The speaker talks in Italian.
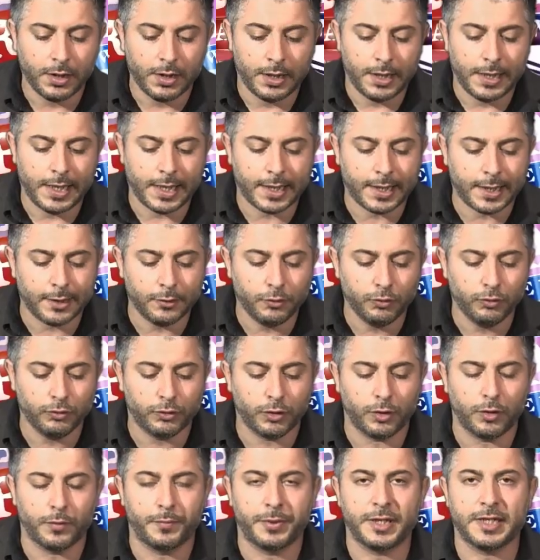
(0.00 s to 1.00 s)
È
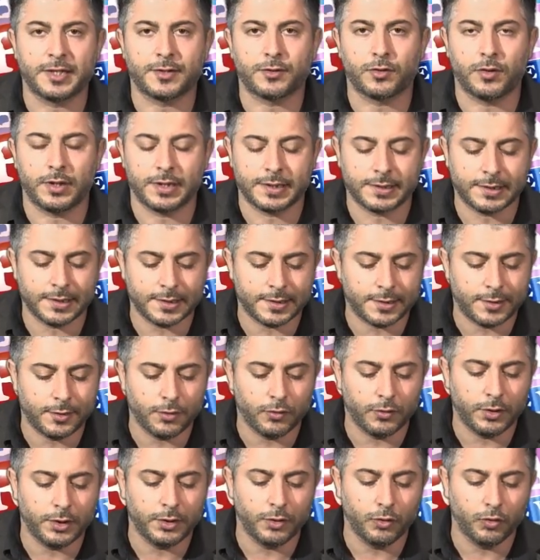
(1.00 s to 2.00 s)
accaduto presso la
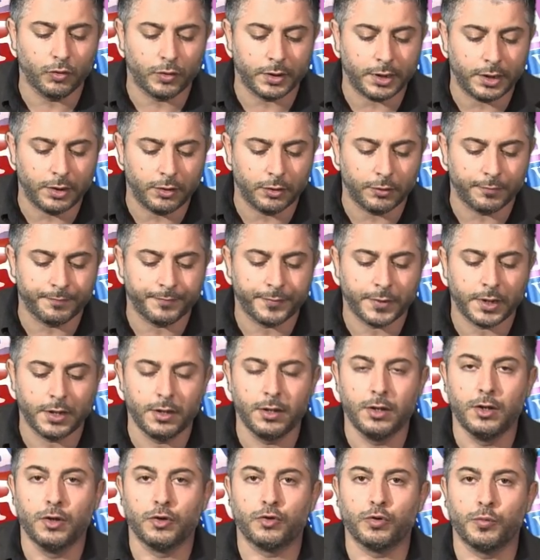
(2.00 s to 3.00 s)
stazione di Lucrino.
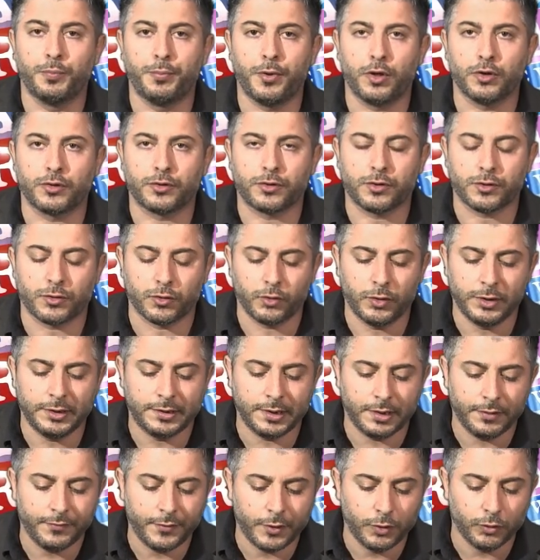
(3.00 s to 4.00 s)
Sul posto sono
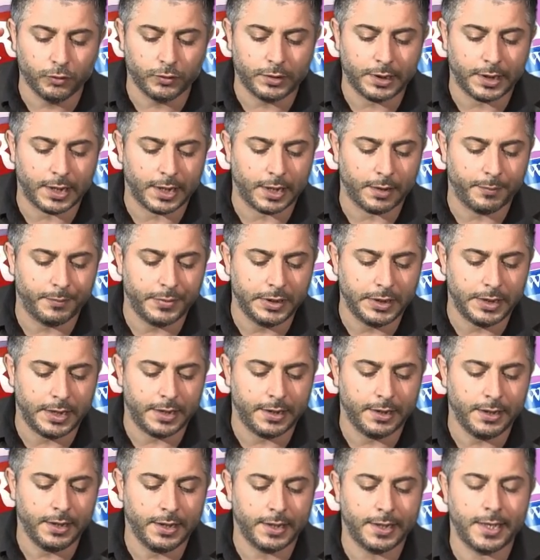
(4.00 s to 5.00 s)
intervenuti i
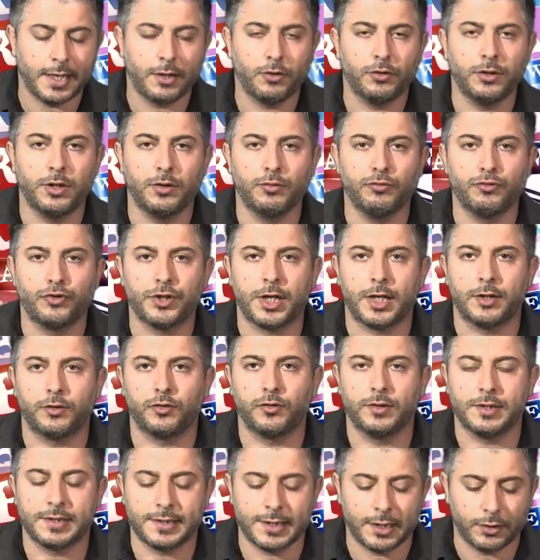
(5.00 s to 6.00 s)
carabinieri che hanno
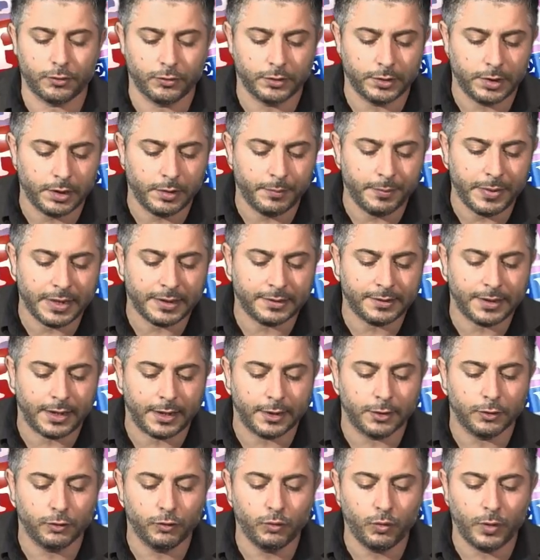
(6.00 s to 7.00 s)
denunciato in stato di
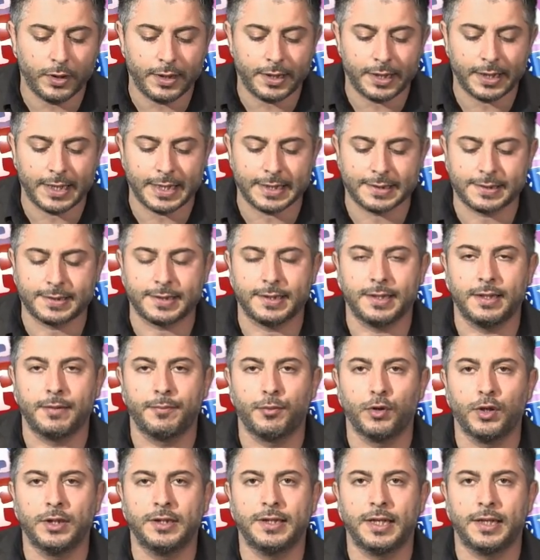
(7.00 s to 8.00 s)
libertà due ragazze
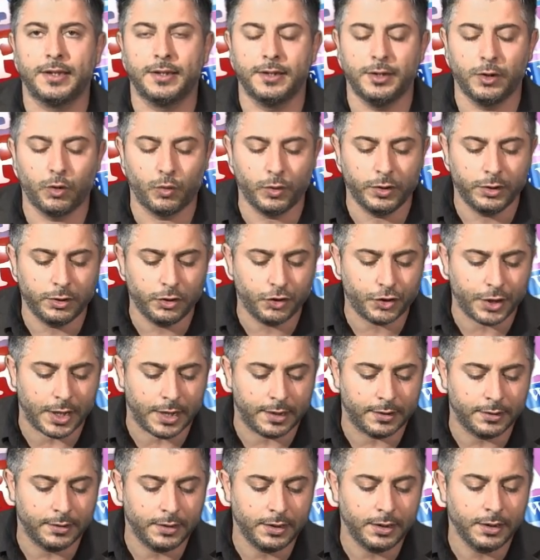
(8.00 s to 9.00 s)
napoletane di 15
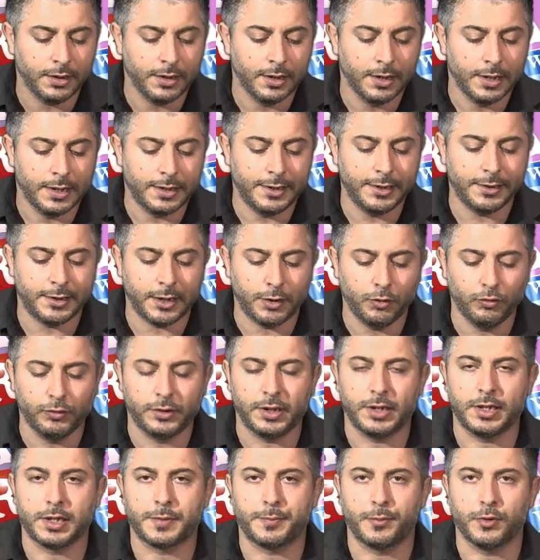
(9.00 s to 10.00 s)
anni
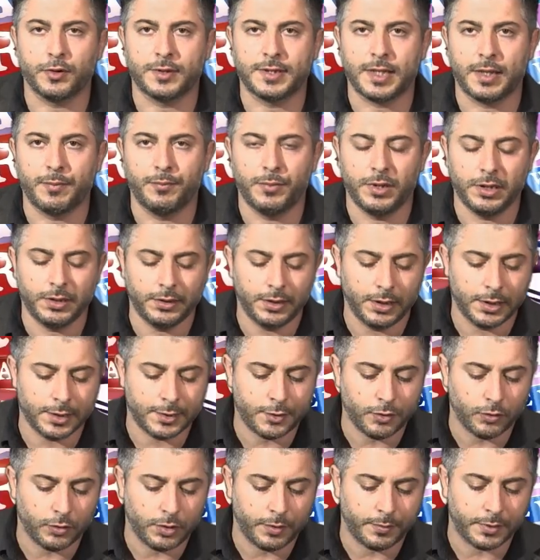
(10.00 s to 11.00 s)
ritenute responsabili di
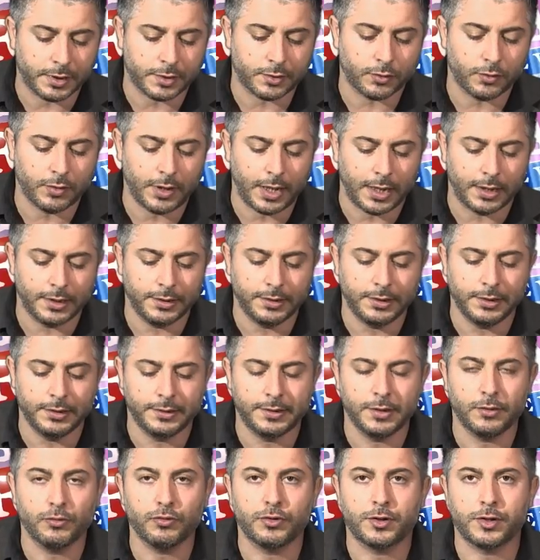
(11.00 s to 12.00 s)
lesioni personali e di
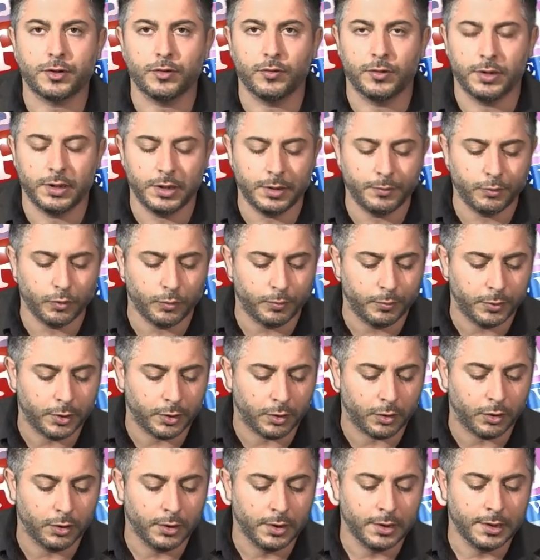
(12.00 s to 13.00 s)
interruzione di
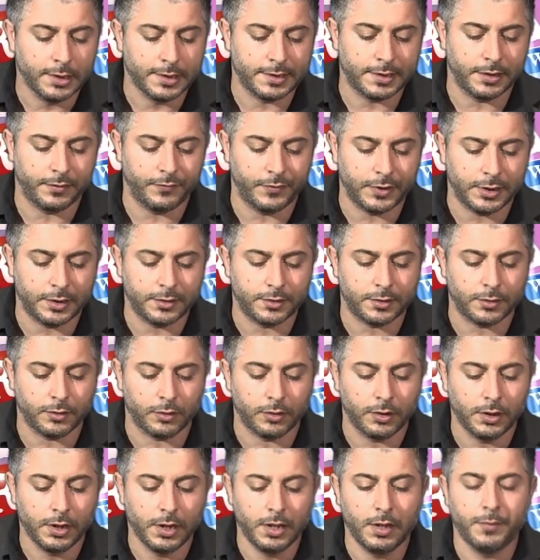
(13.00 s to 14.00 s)
pubblico
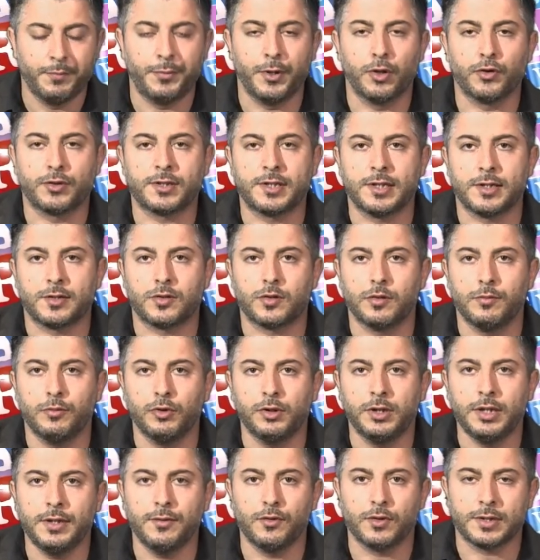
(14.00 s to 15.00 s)
servizio. Per lo stesso
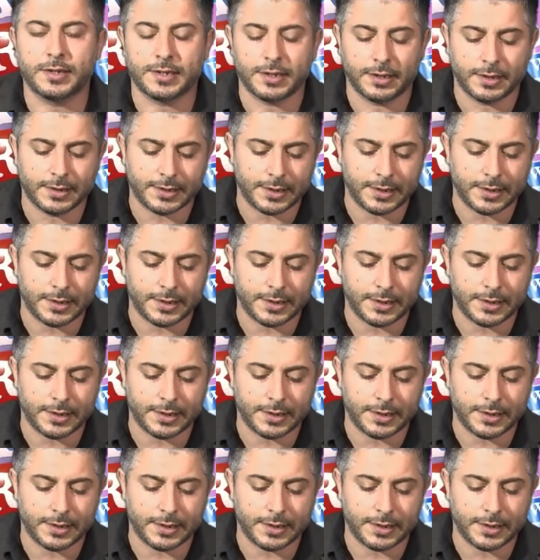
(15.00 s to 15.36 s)
motivo è stata